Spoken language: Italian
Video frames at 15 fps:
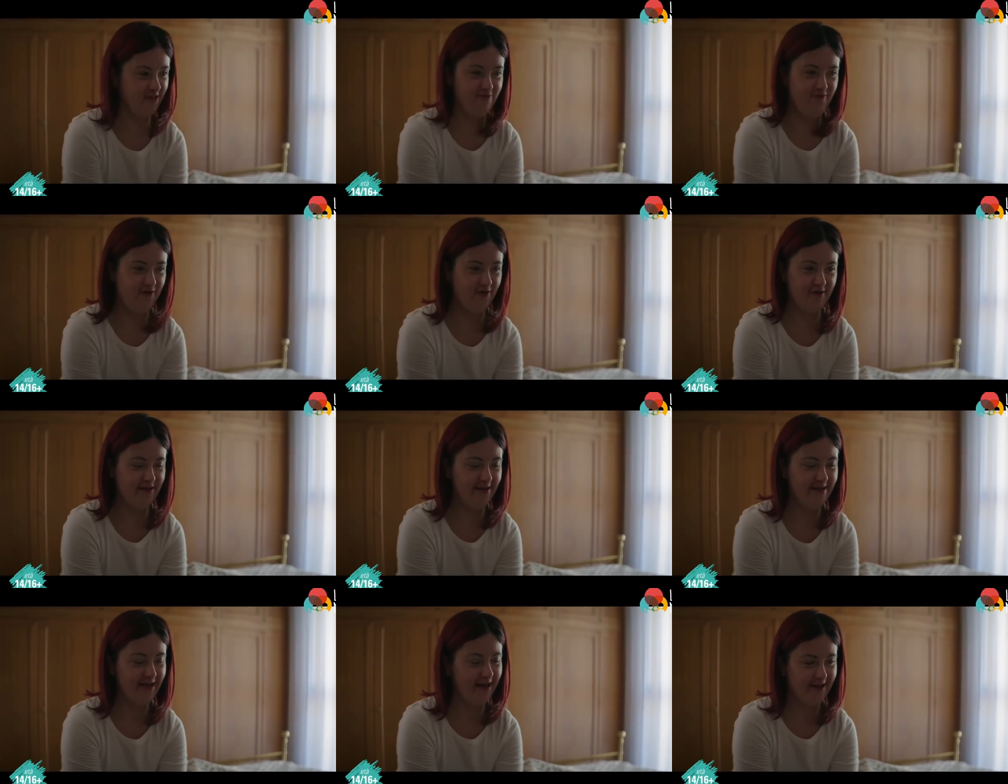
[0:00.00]

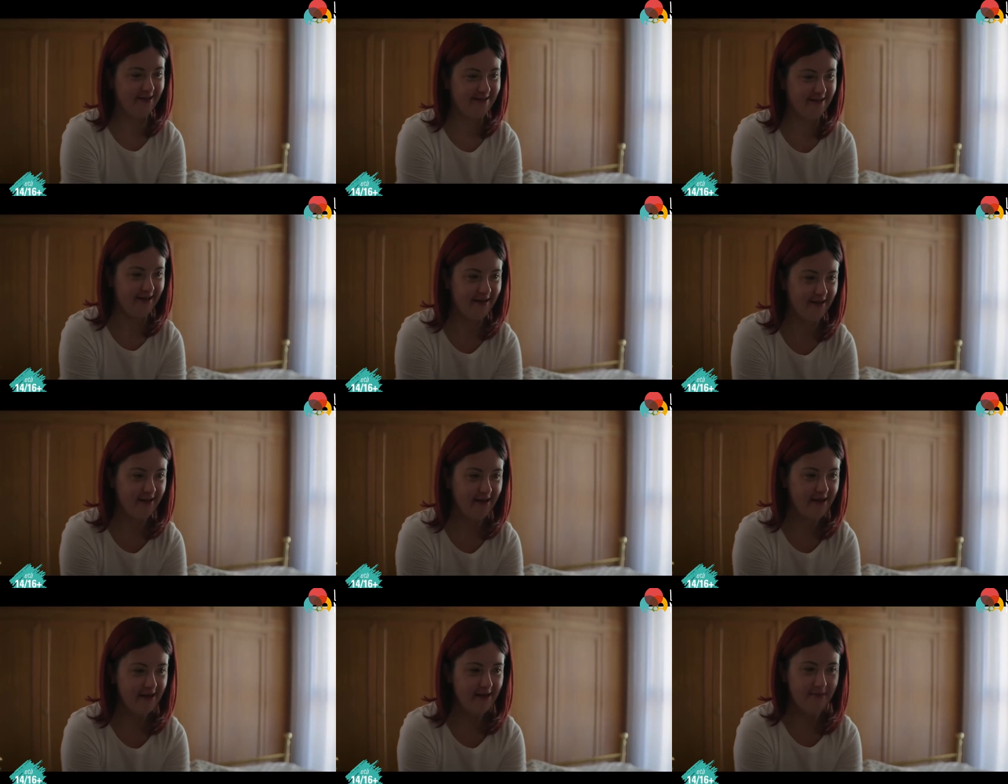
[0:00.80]
sviolinata,
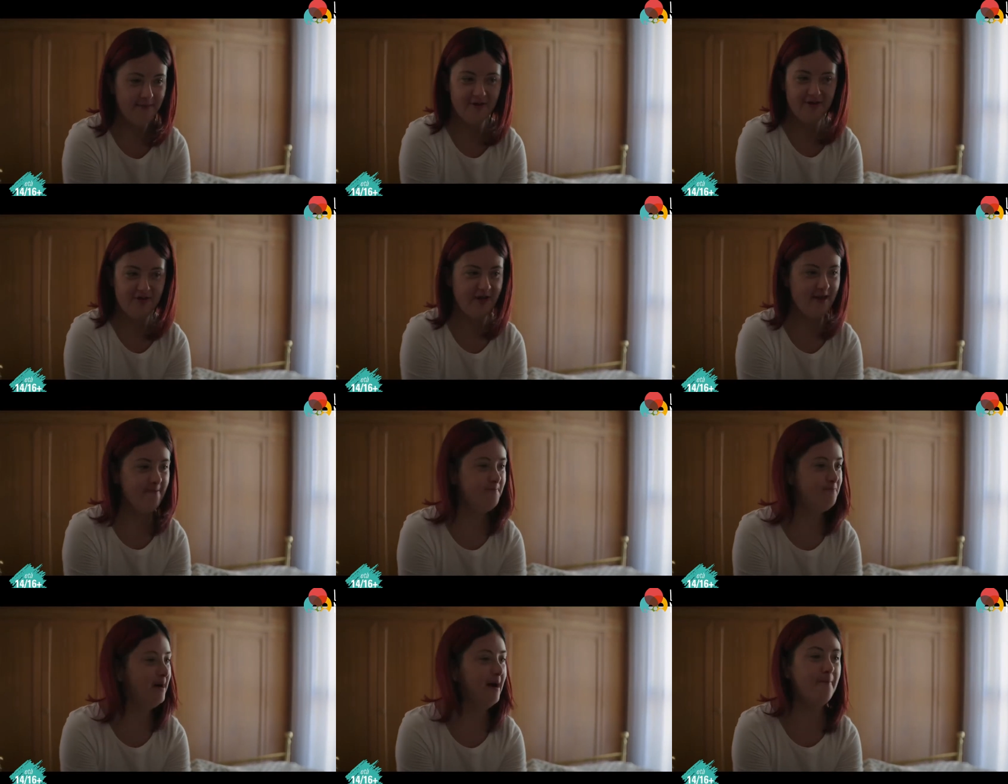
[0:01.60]
ma sei
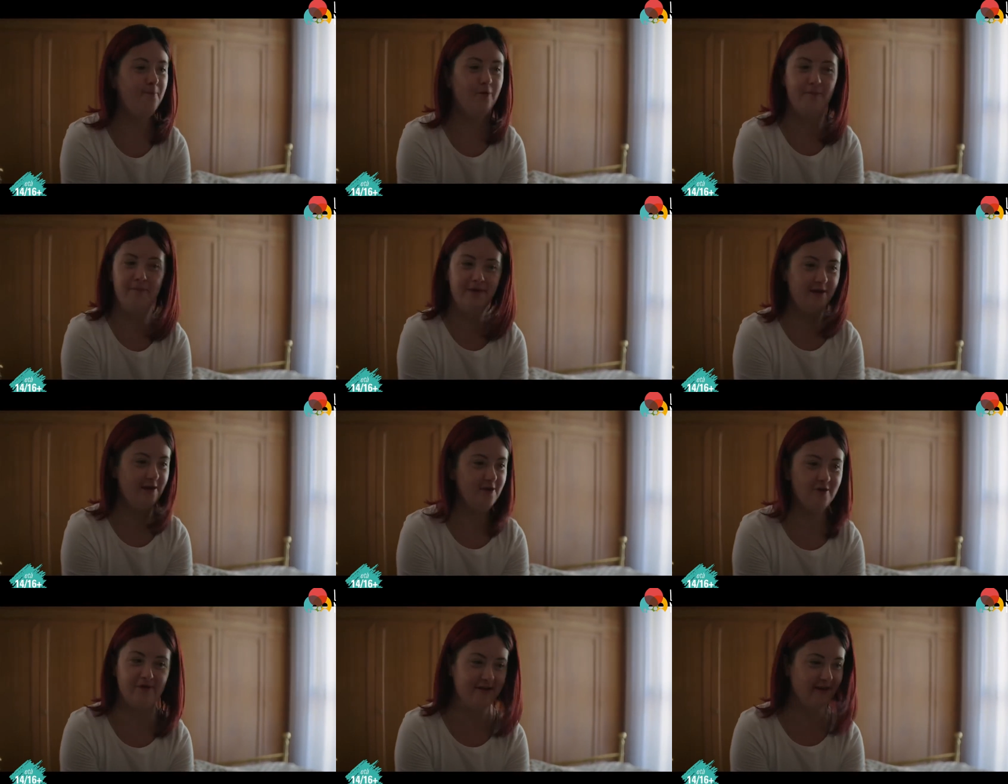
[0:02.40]
il babbo
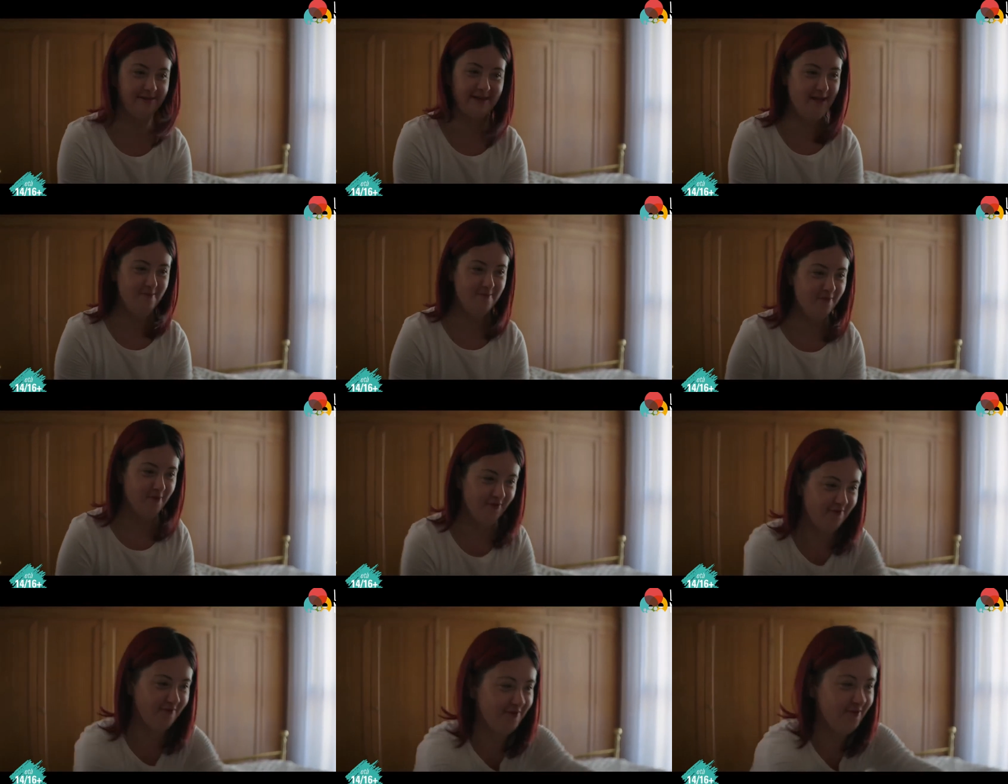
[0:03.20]
migliore del
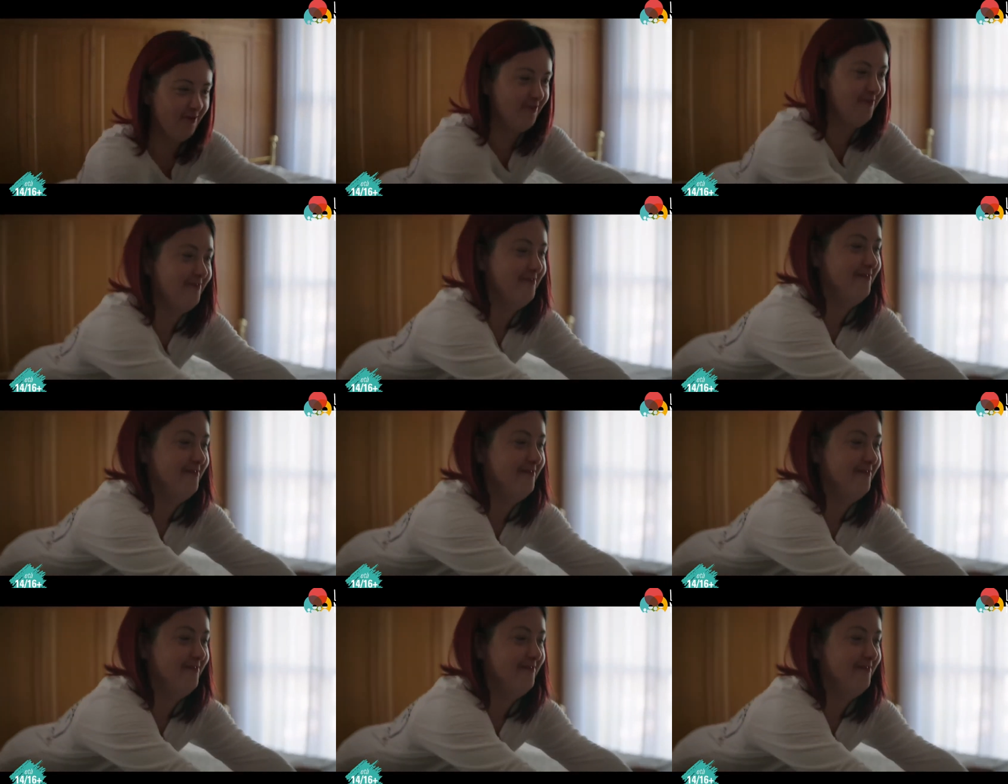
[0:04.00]
mondo!